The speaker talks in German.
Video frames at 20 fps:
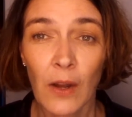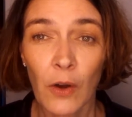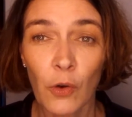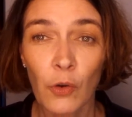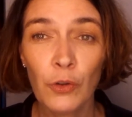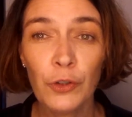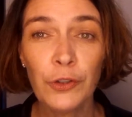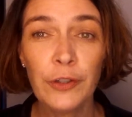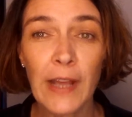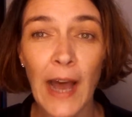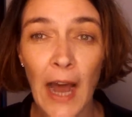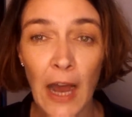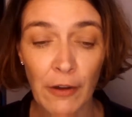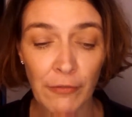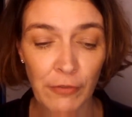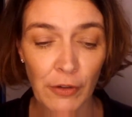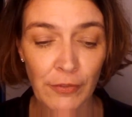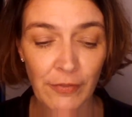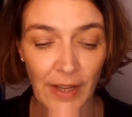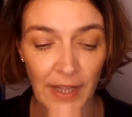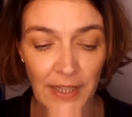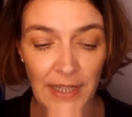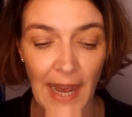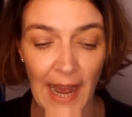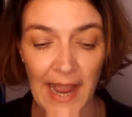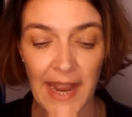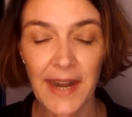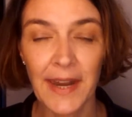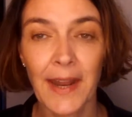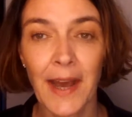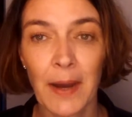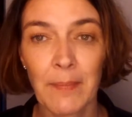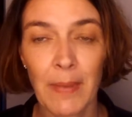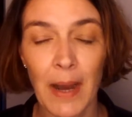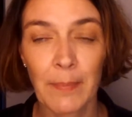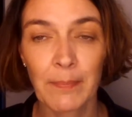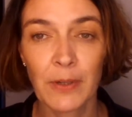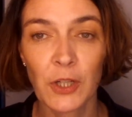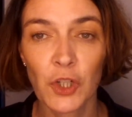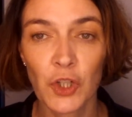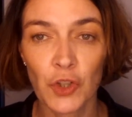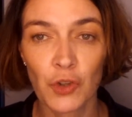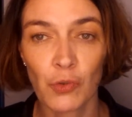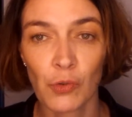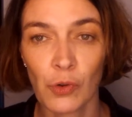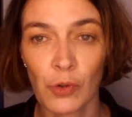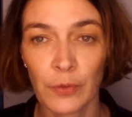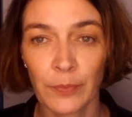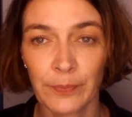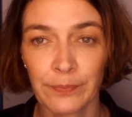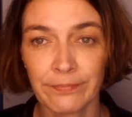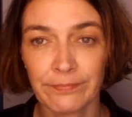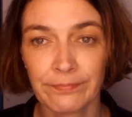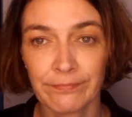und davon werden die Einnahmen abgezogen.